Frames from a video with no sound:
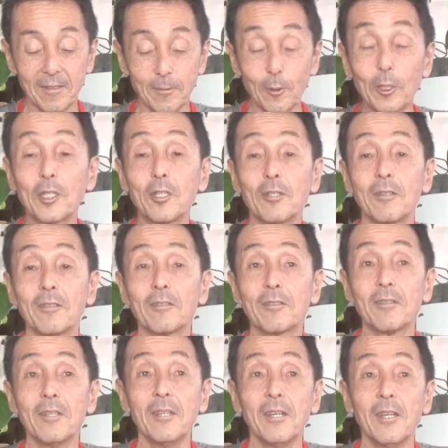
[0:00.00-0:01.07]
嬉しいで
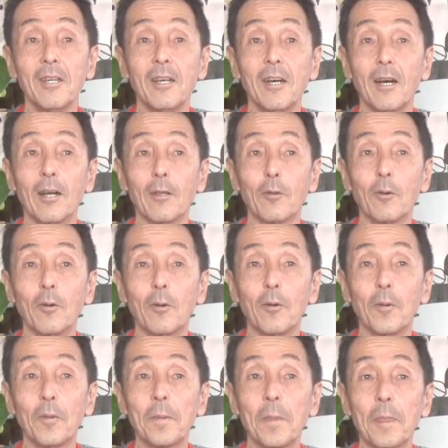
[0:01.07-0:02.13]
す。
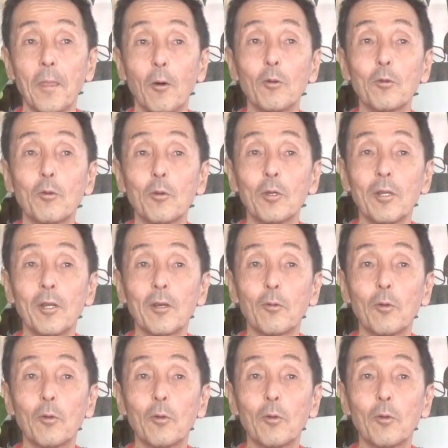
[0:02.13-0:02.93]
本当にね、